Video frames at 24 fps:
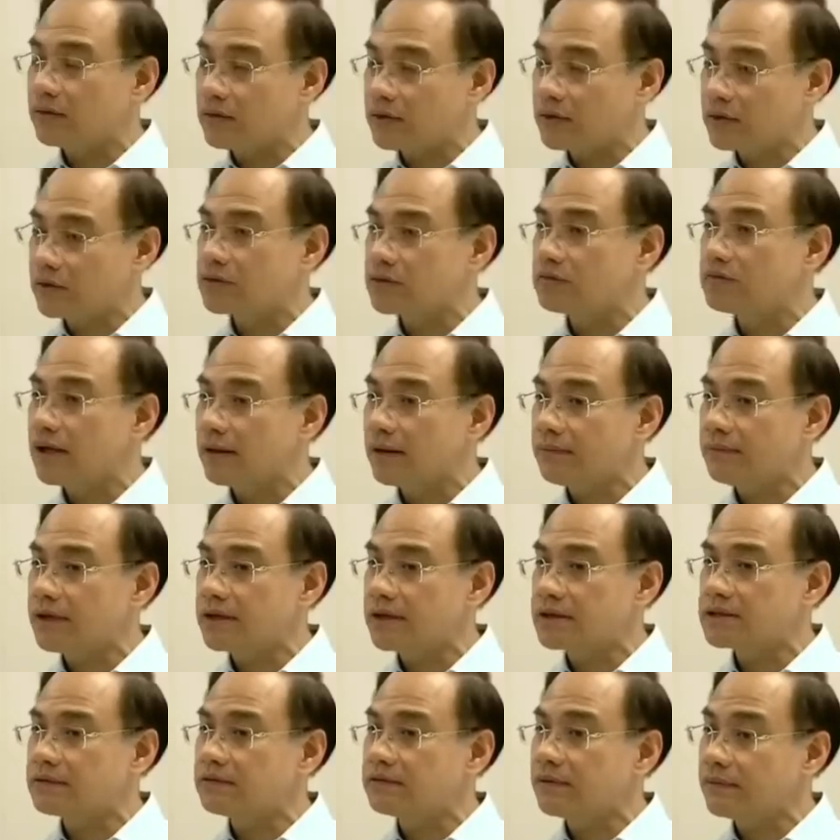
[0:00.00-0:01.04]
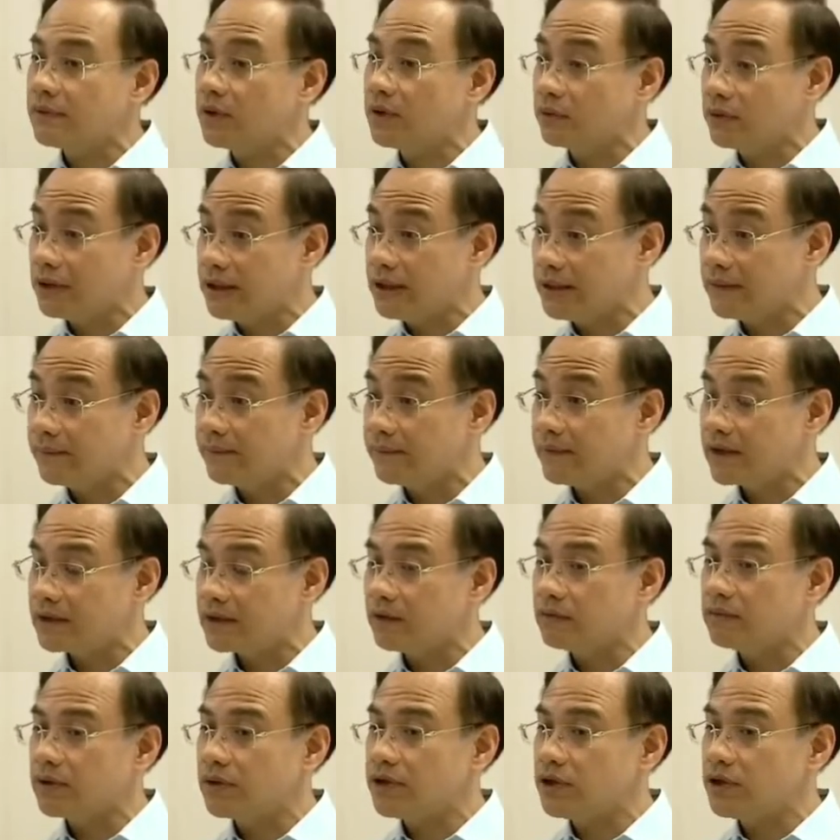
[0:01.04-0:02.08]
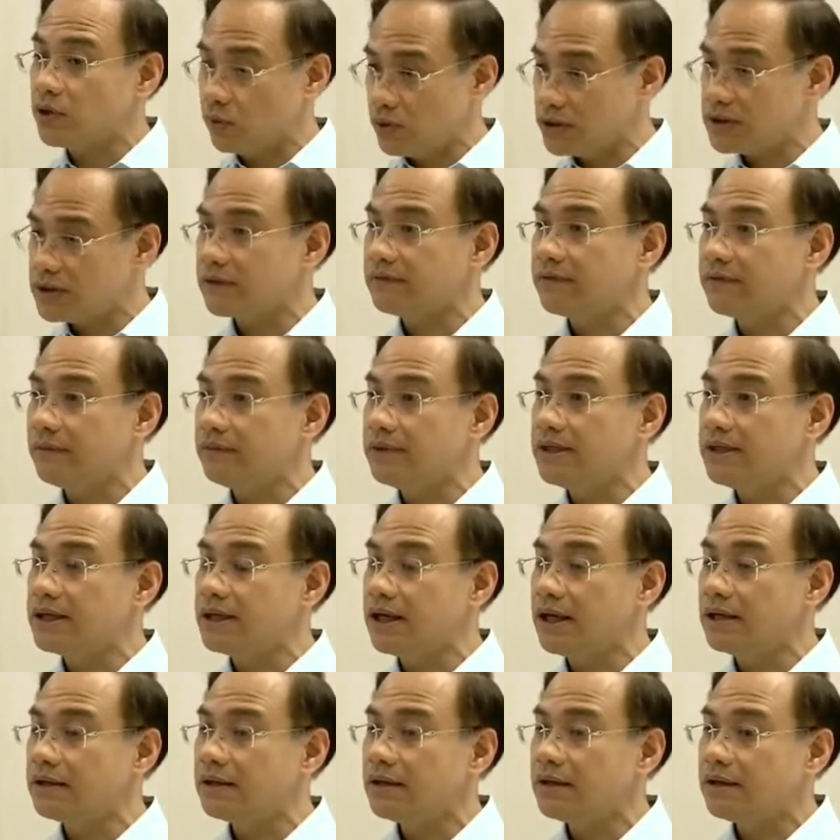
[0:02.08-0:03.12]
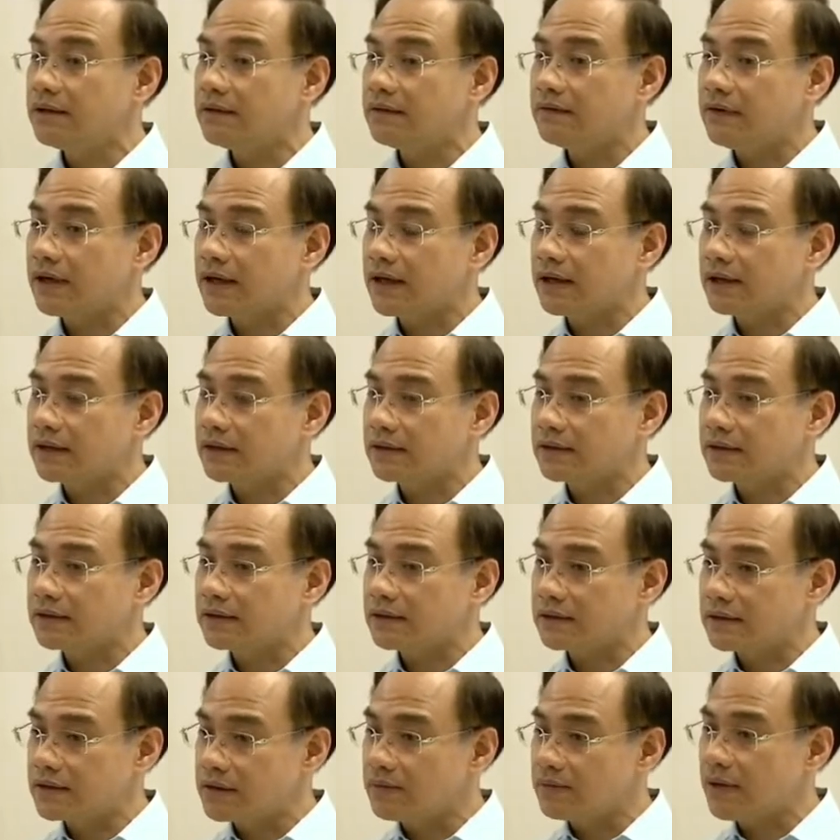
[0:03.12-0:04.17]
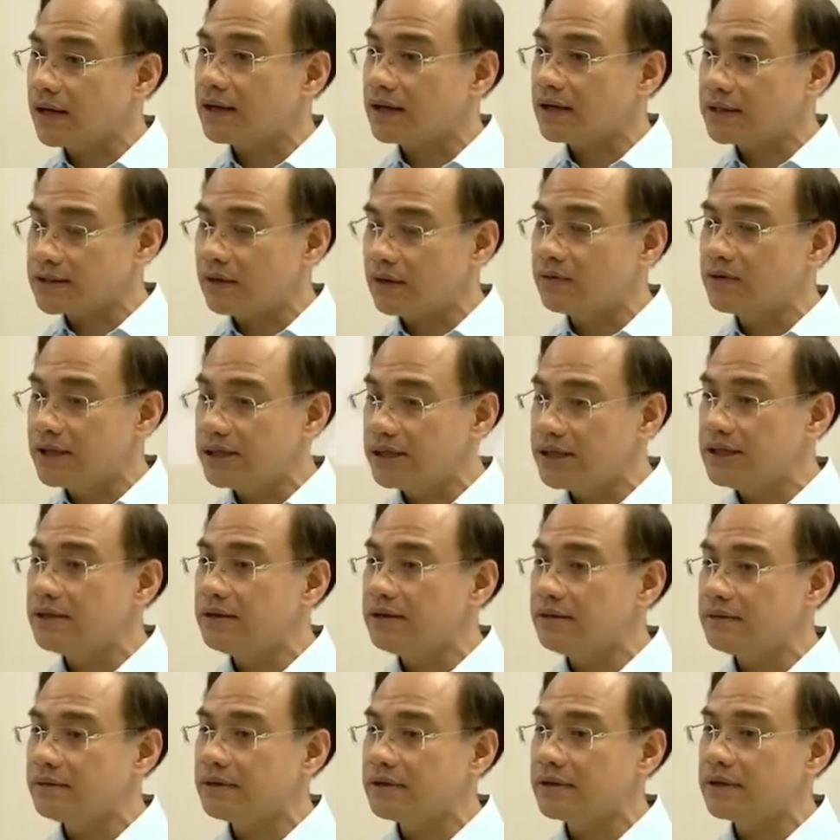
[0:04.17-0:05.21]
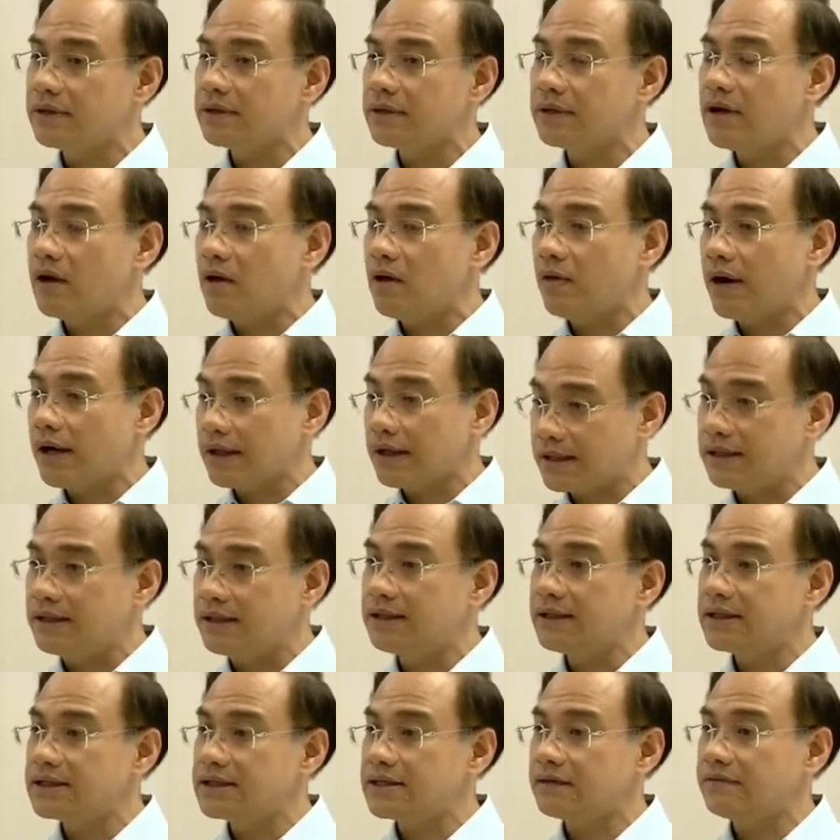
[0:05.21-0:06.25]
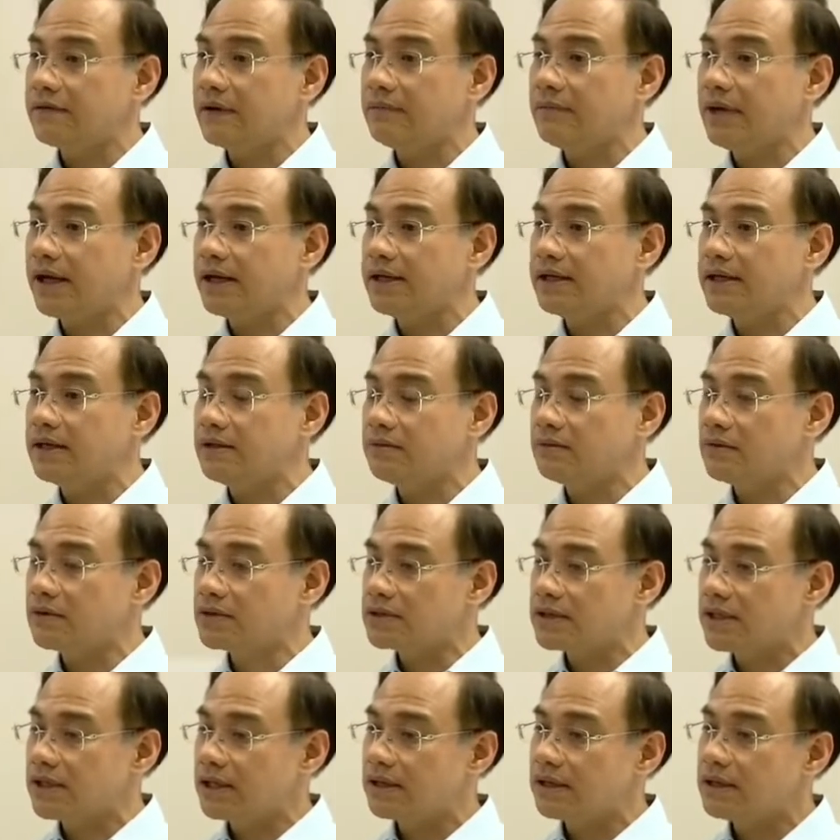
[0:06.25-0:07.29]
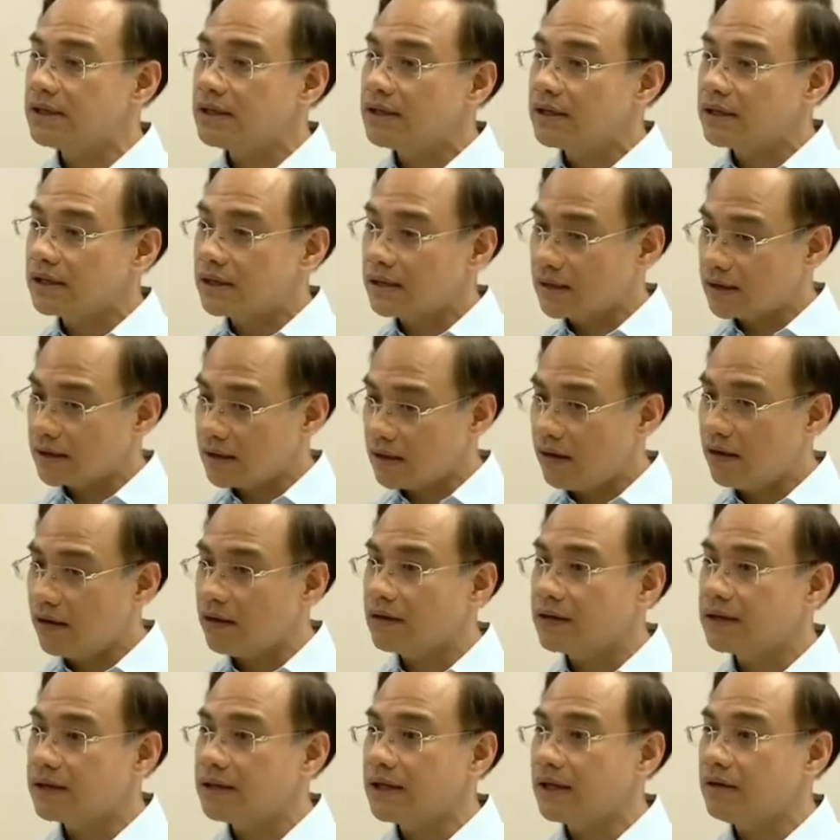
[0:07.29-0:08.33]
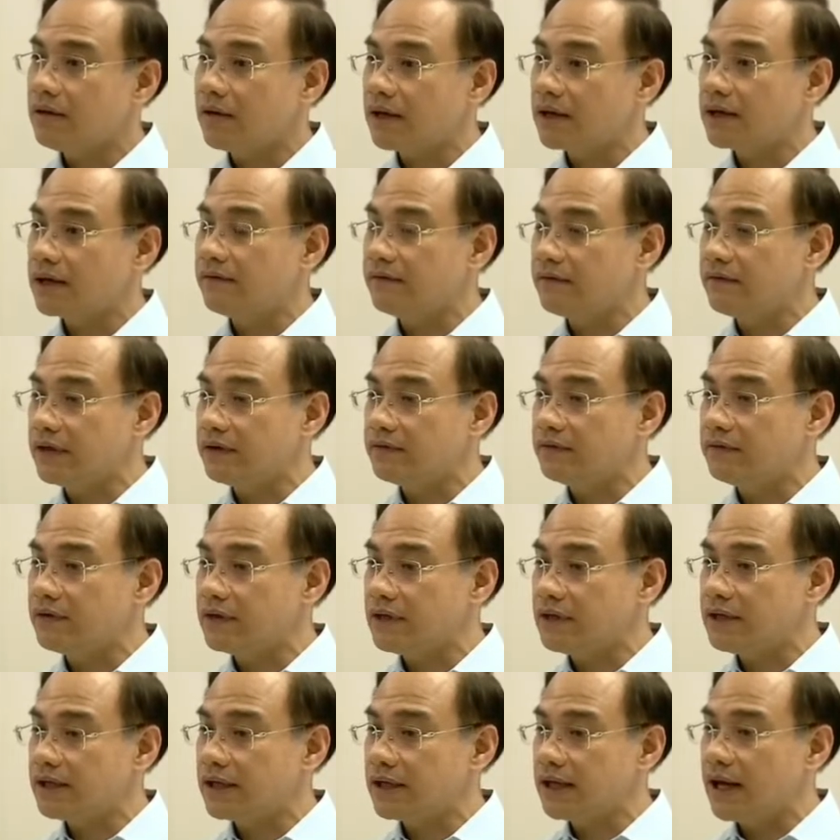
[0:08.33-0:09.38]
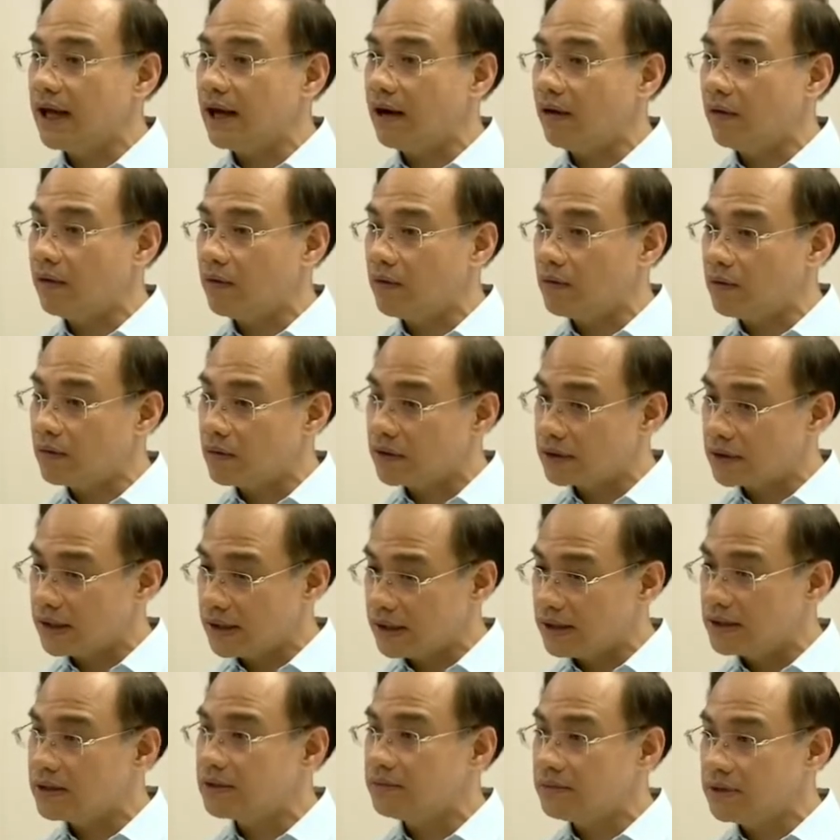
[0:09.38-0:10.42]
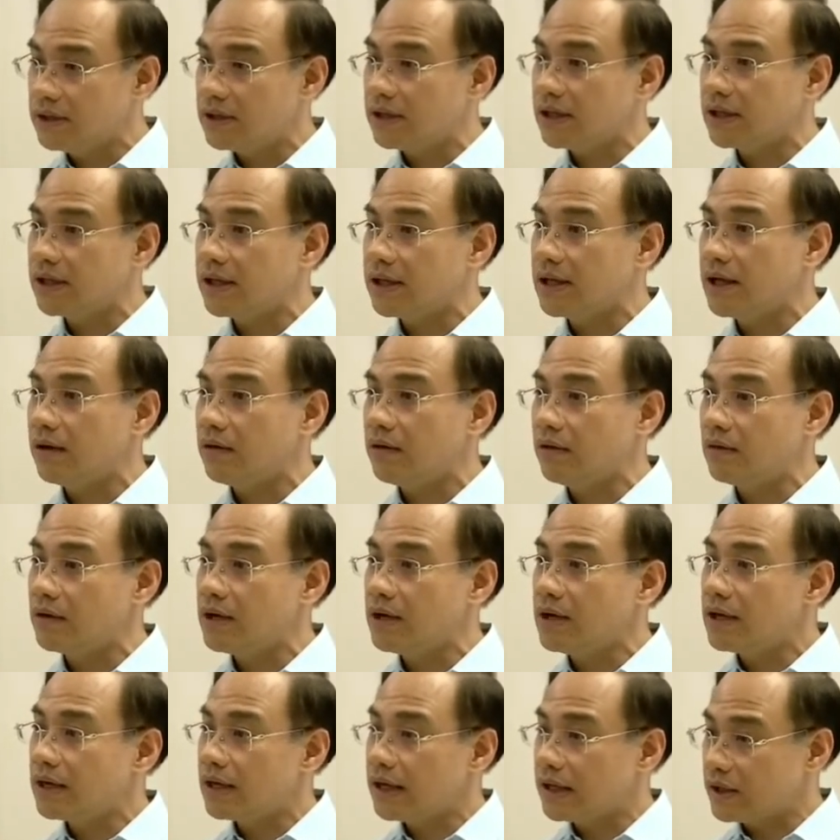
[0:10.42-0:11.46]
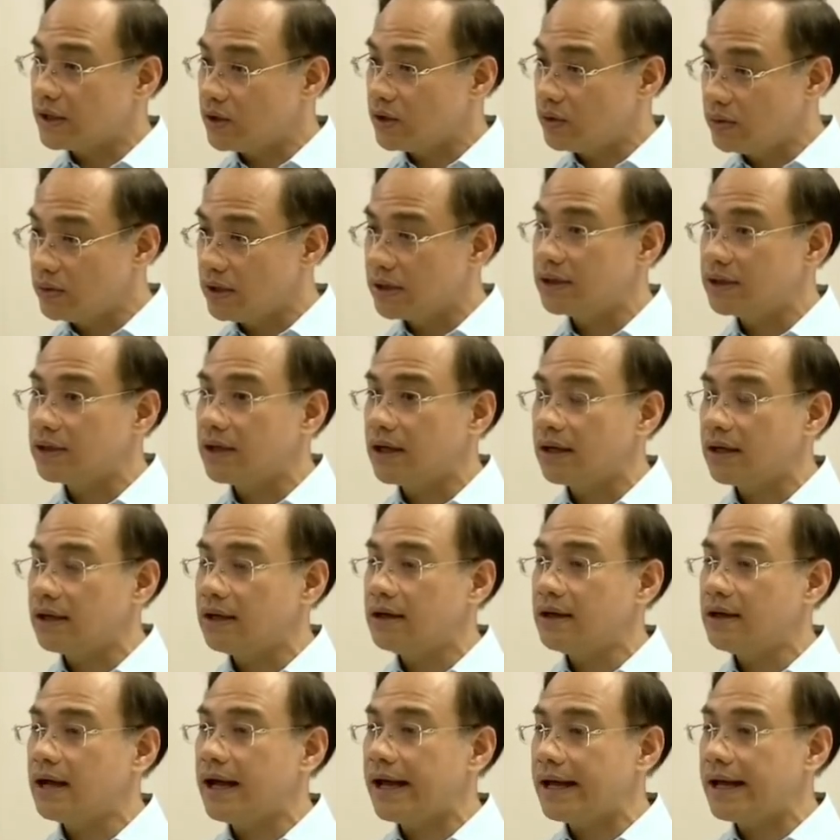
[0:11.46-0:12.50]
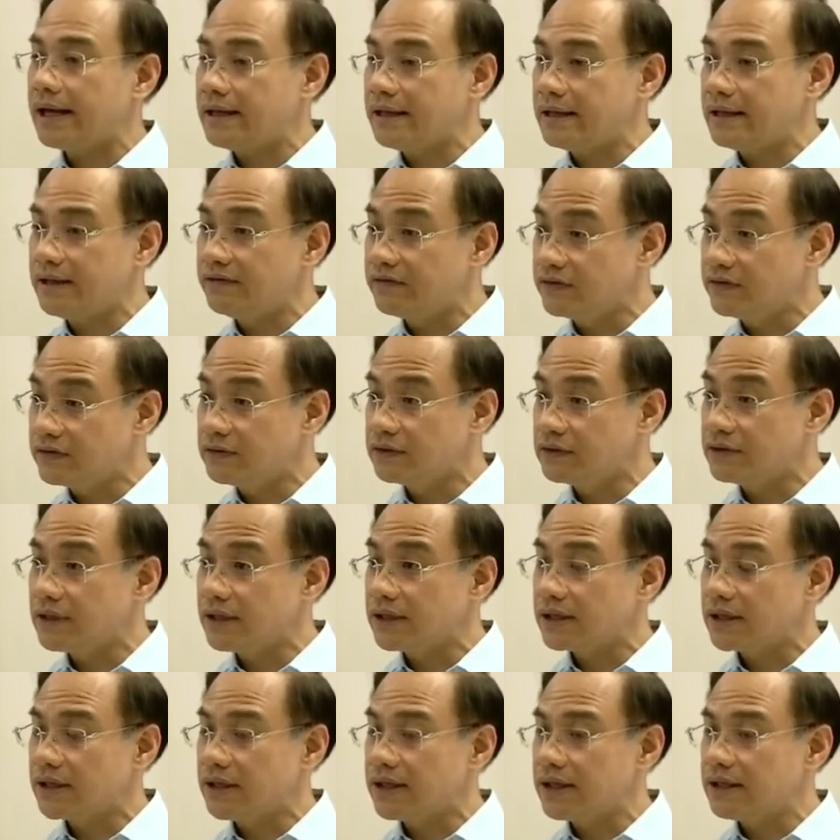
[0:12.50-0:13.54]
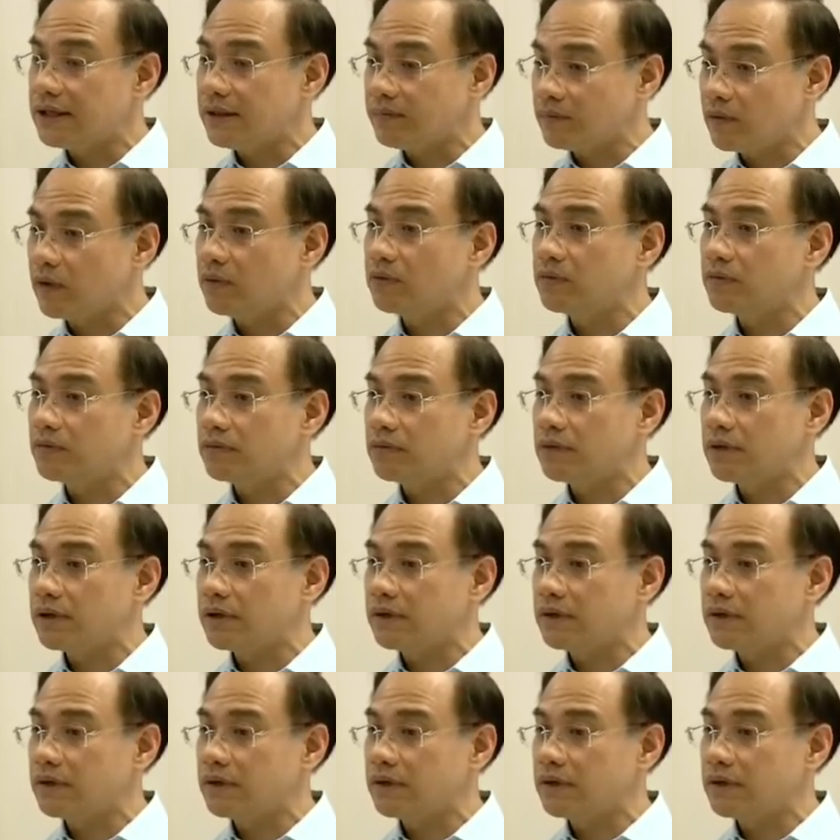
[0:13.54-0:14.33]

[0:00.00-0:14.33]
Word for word: Huyền thoại Sông Gâm là cái sản phẩm đầu tiên trong cái chuỗi sản phẩm liên kết, và trước mắt là sau khi hoàn chỉnh cái sản phẩm này thì chúng tôi sẽ có cái kế hoạch làm việc với lãnh đạo tỉnh cũng như là lãnh đạo ngành du lịch ở hai địa phương để tiếp tục